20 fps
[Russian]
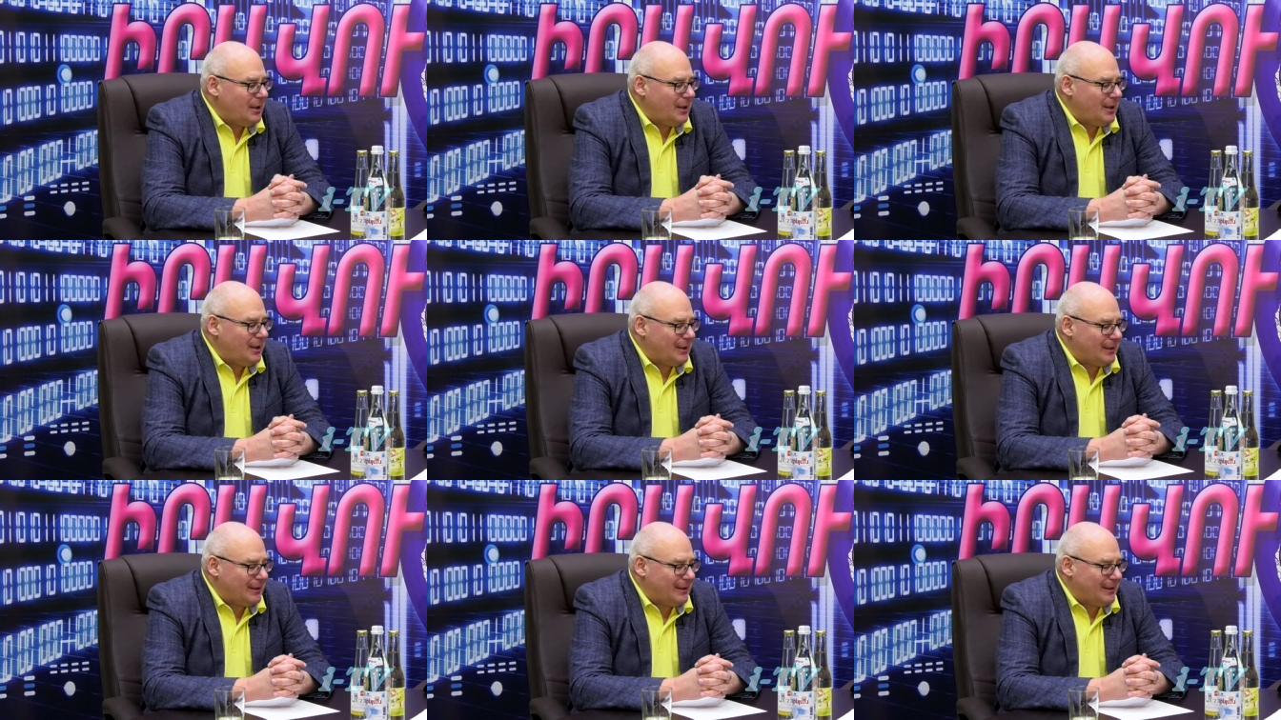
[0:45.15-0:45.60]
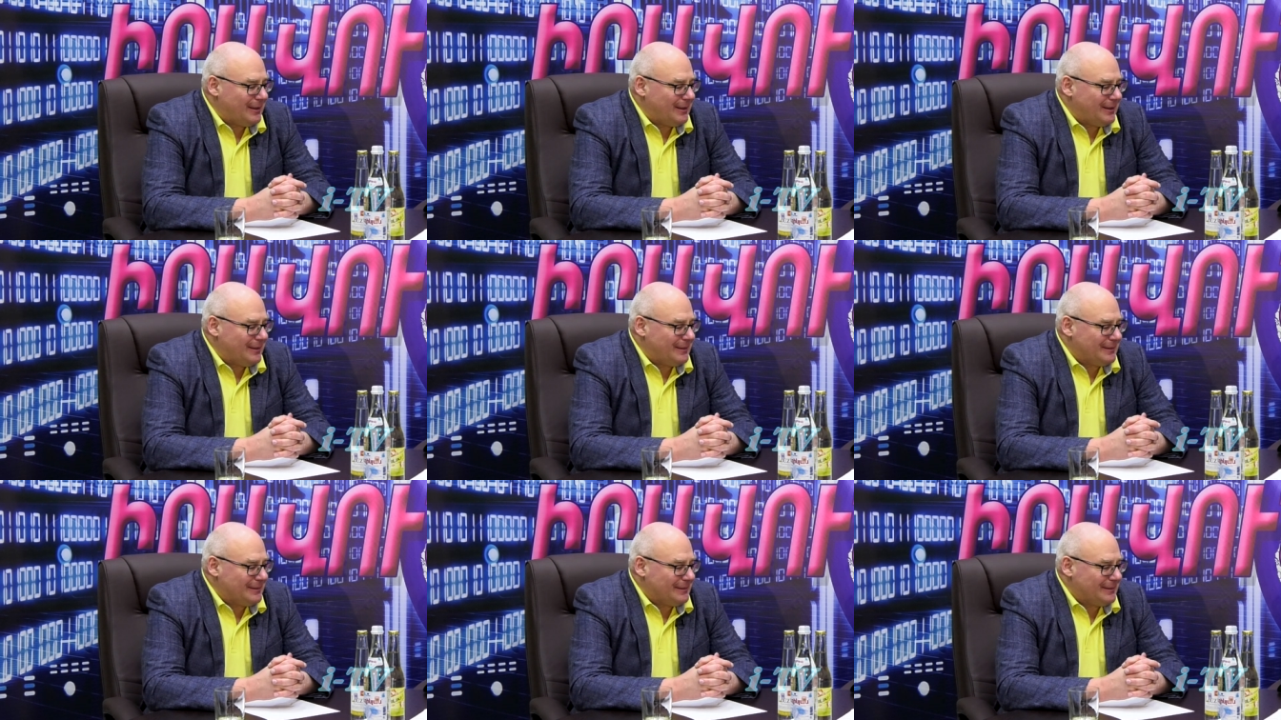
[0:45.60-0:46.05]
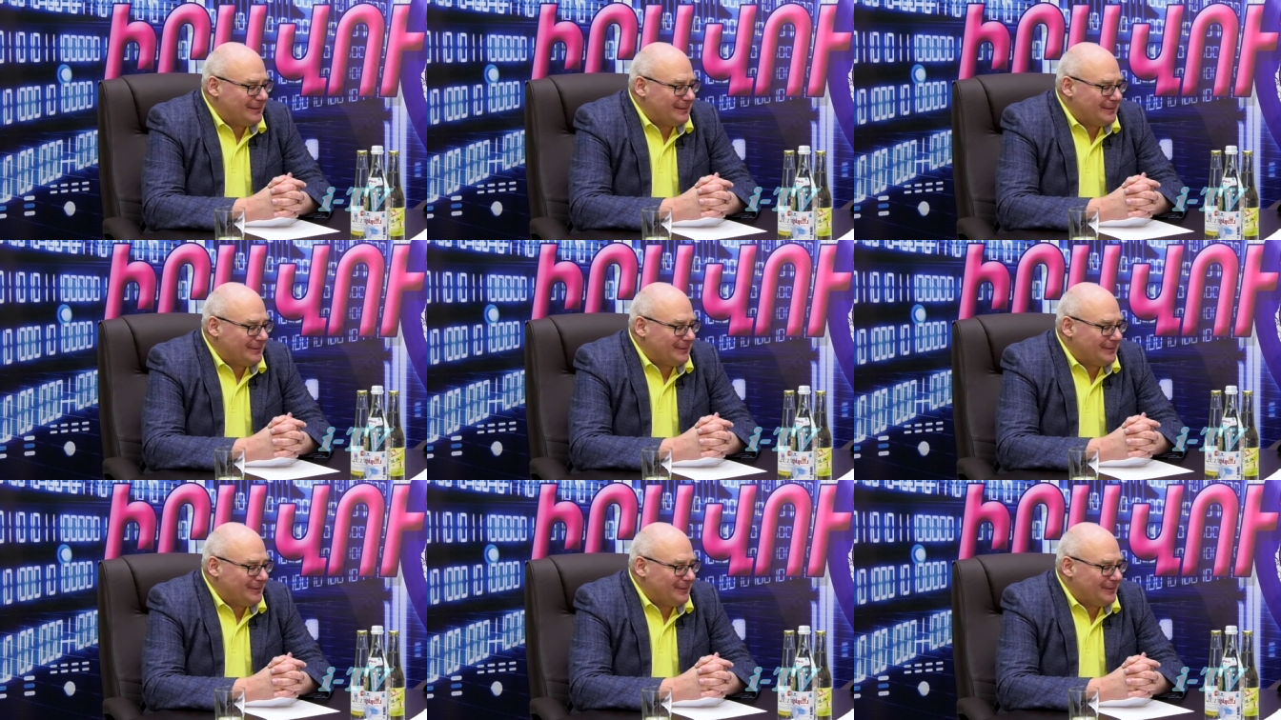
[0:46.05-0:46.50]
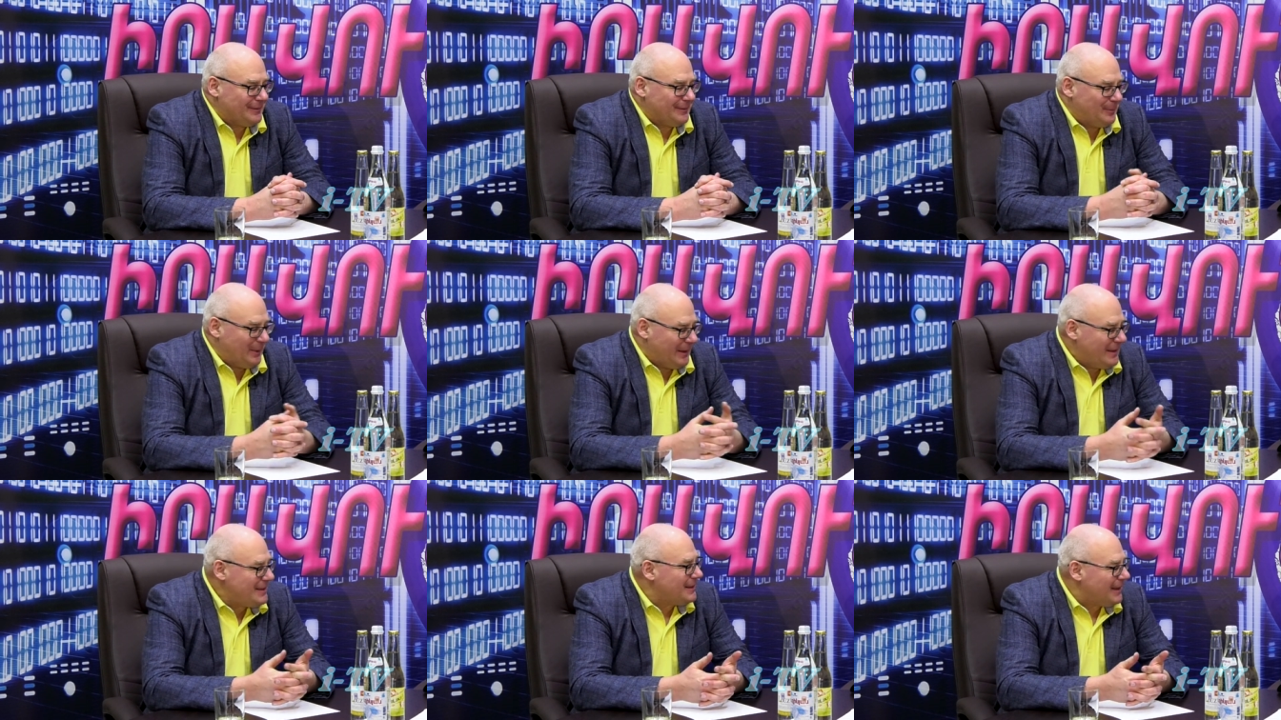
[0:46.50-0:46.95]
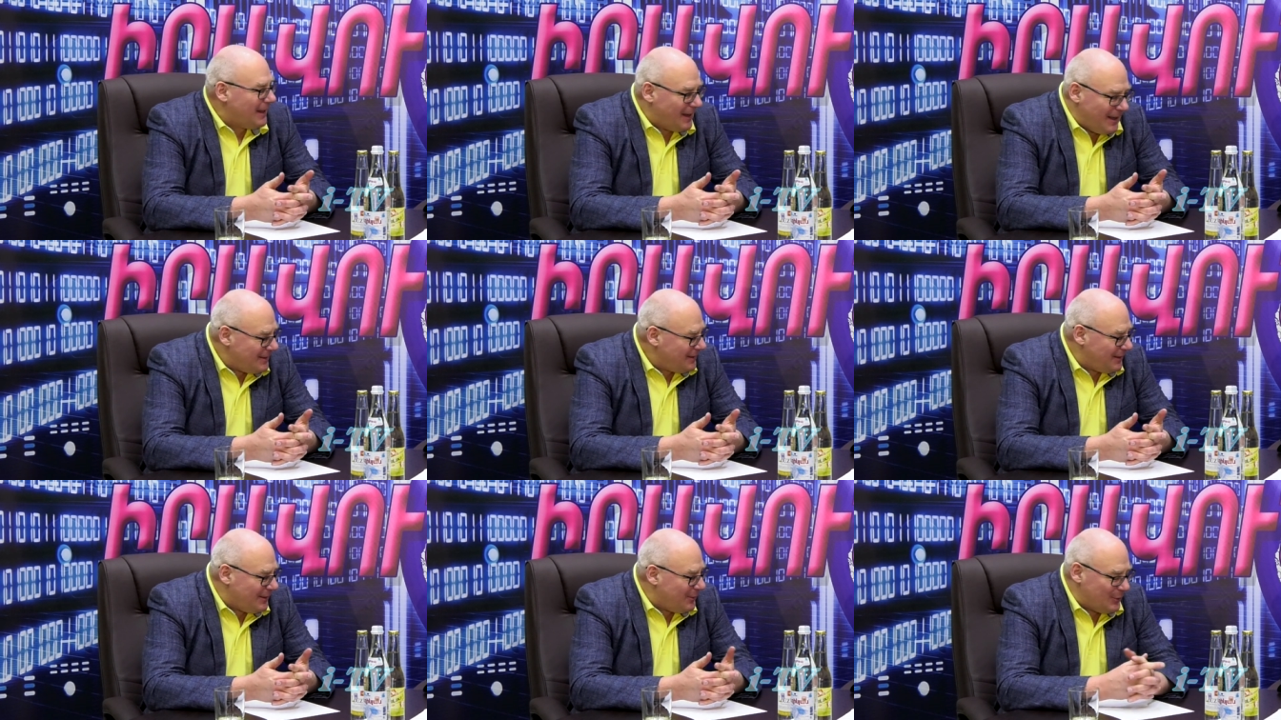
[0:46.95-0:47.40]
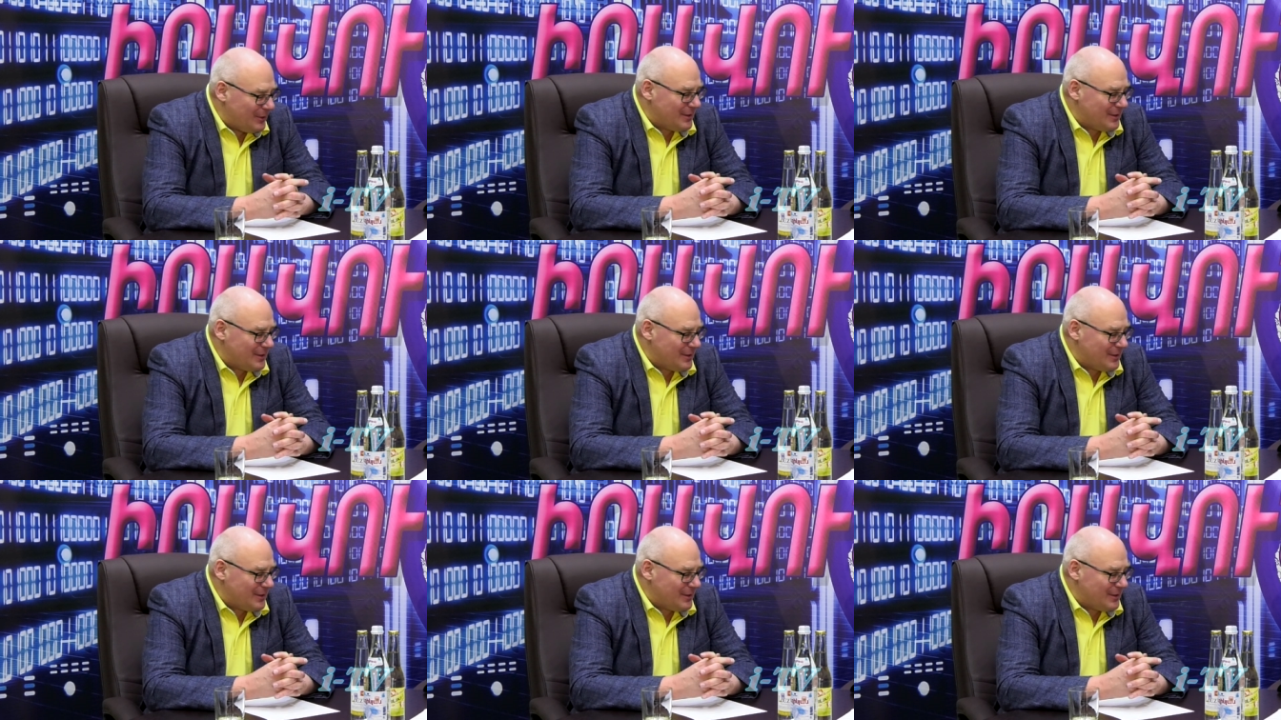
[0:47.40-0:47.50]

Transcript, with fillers: а, признание ее,